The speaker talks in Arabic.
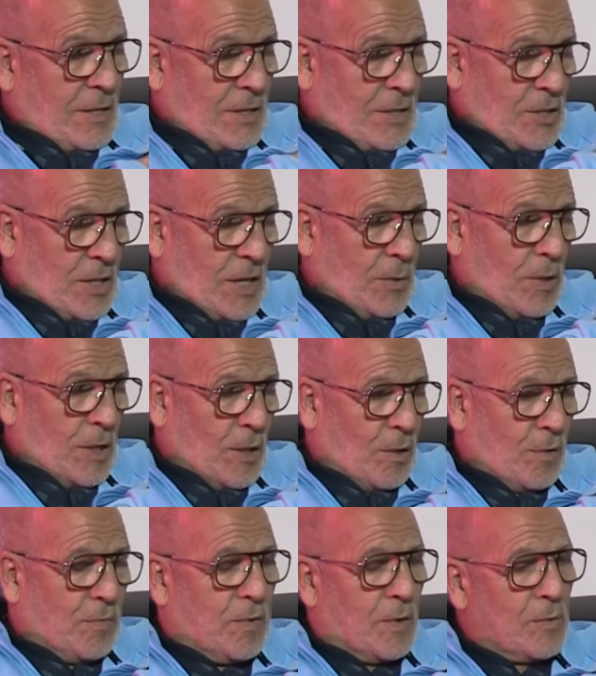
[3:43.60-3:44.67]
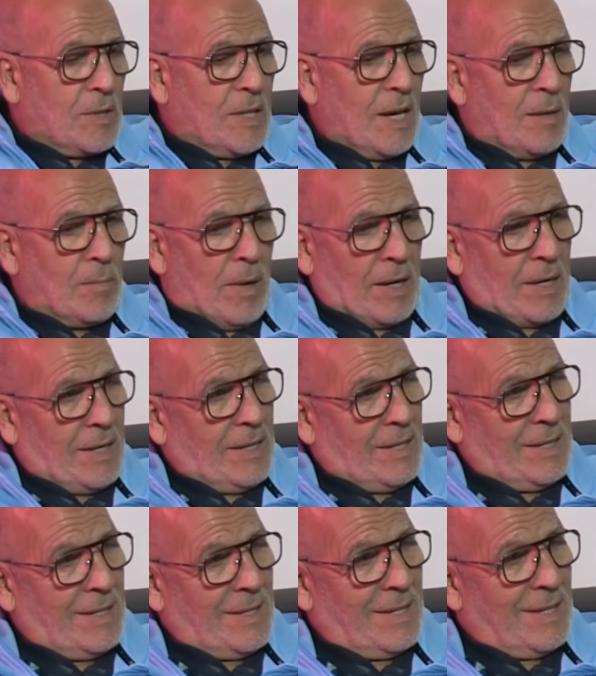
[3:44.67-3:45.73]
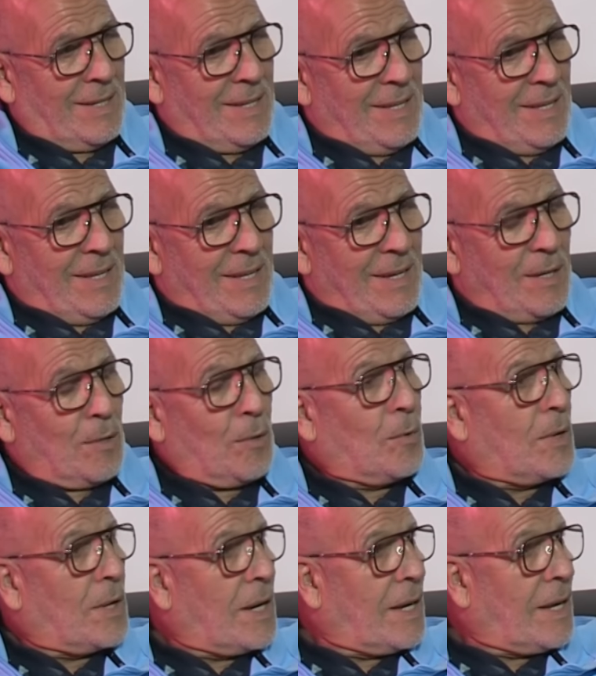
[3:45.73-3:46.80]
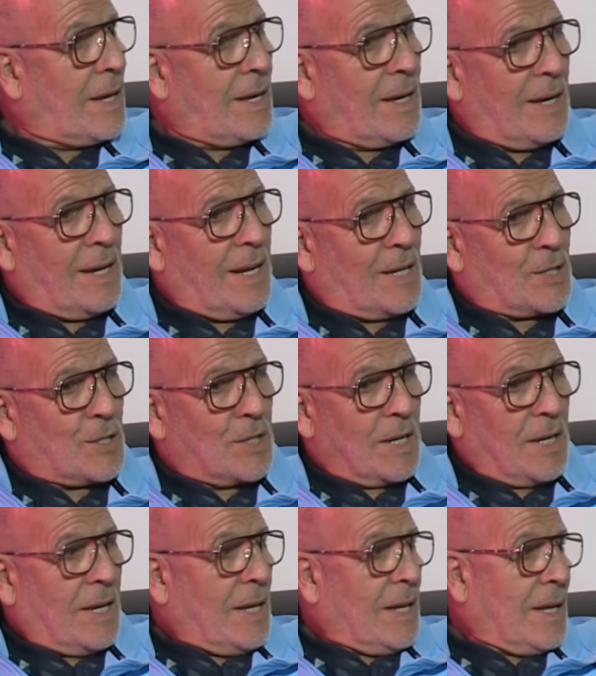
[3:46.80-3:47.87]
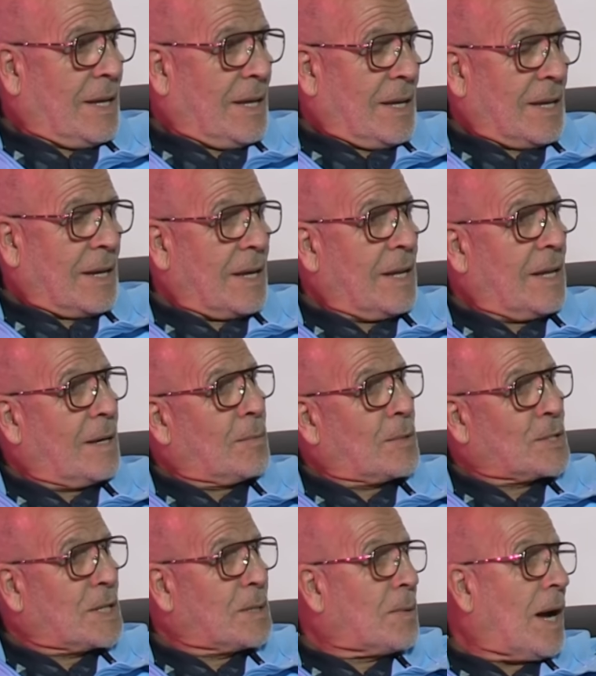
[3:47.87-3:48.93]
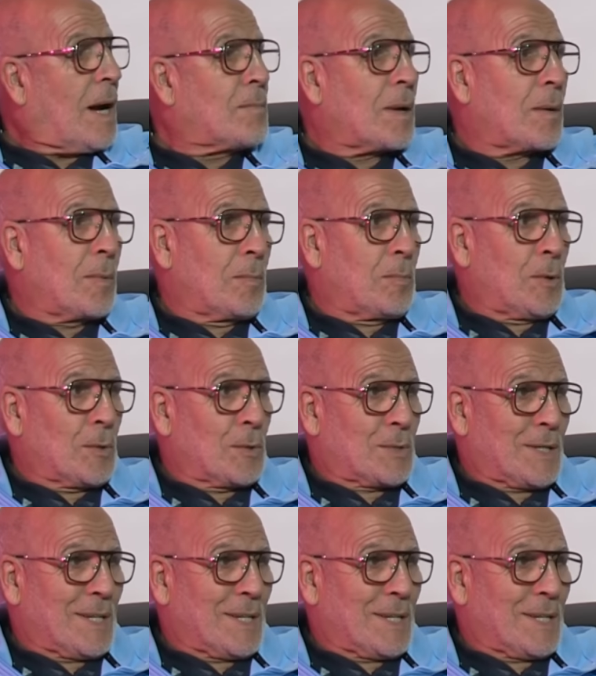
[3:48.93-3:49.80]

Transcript: شري واحد الكفه وديها معك قلت له انايا علاش قال لي باش تجي مع عمر بالبيوت